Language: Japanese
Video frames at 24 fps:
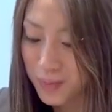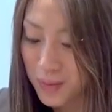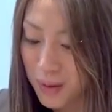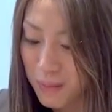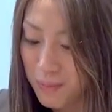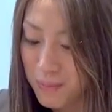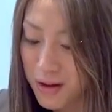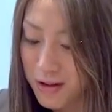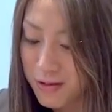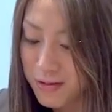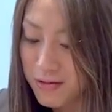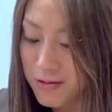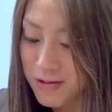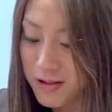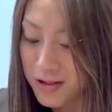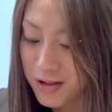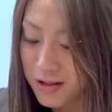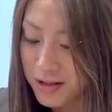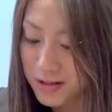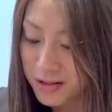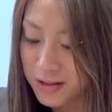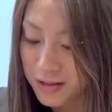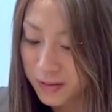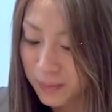好きな
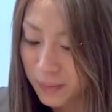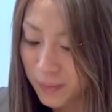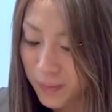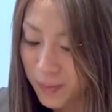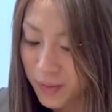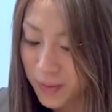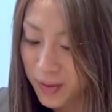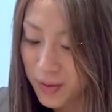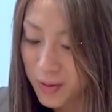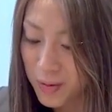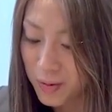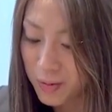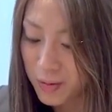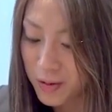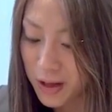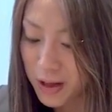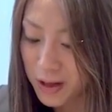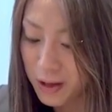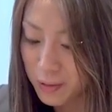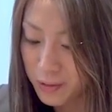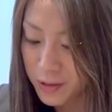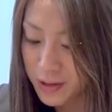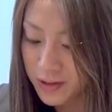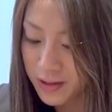味なんだろうなっ
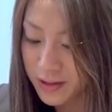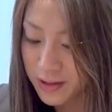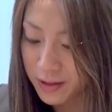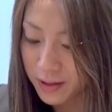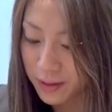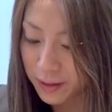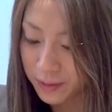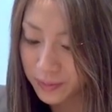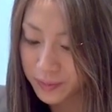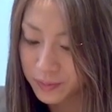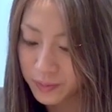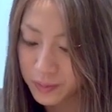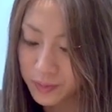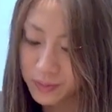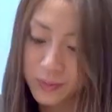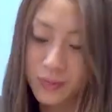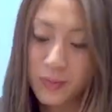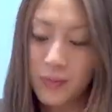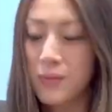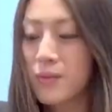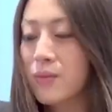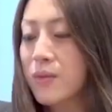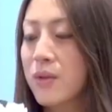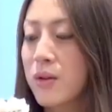て思ったの
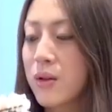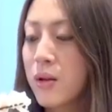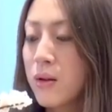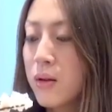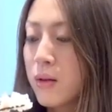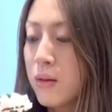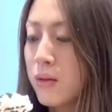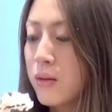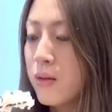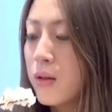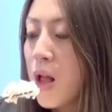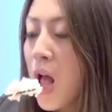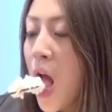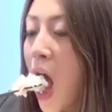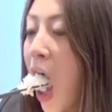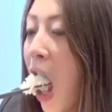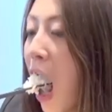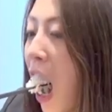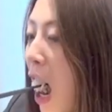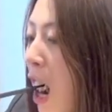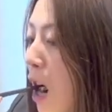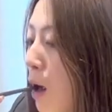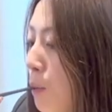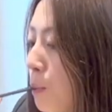ともちろん
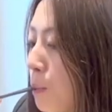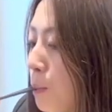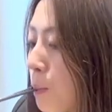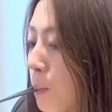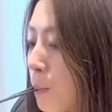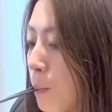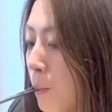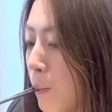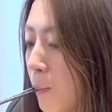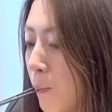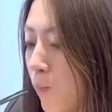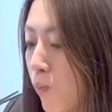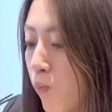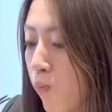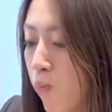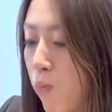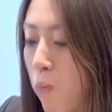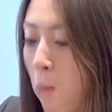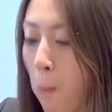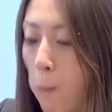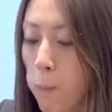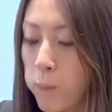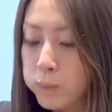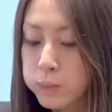女性の方
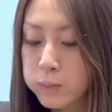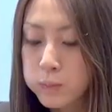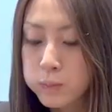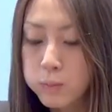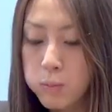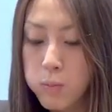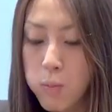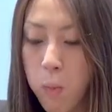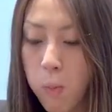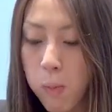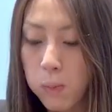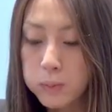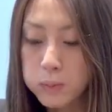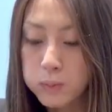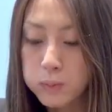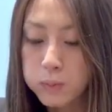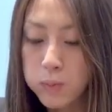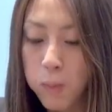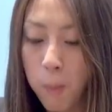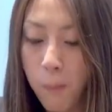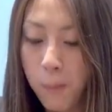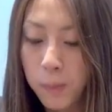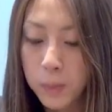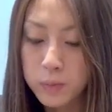もあの
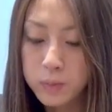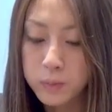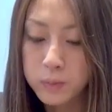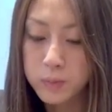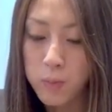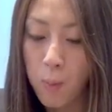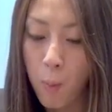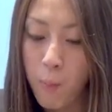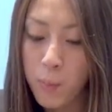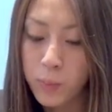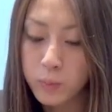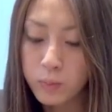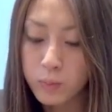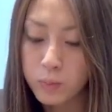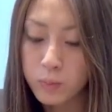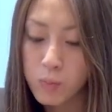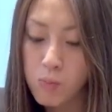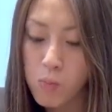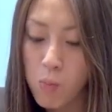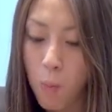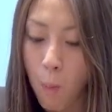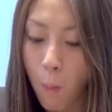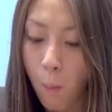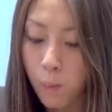好む
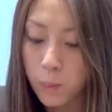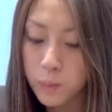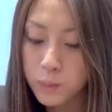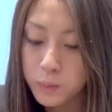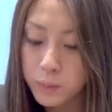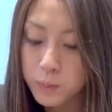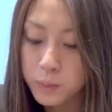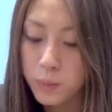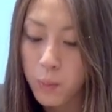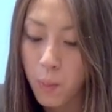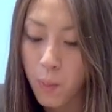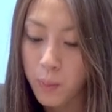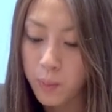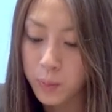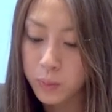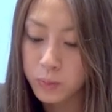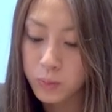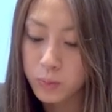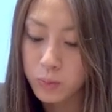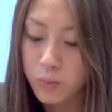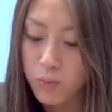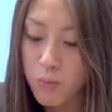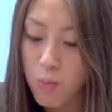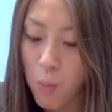あの商
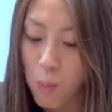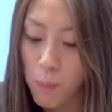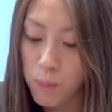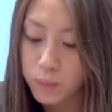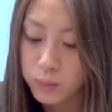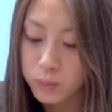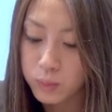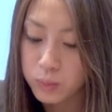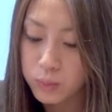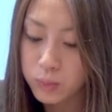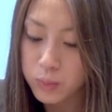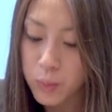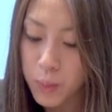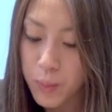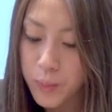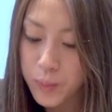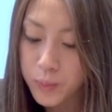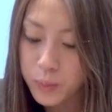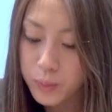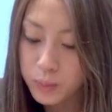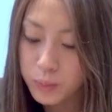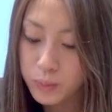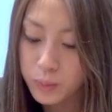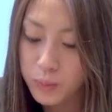品になるんじゃないかな
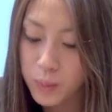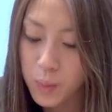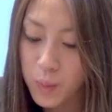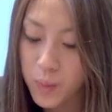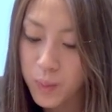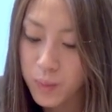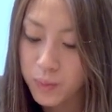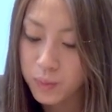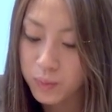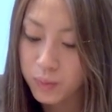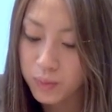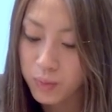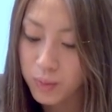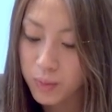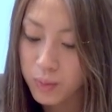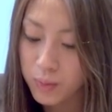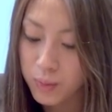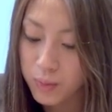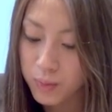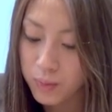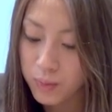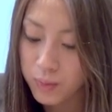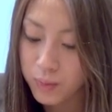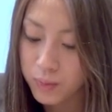と思いま
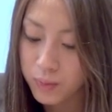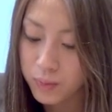す。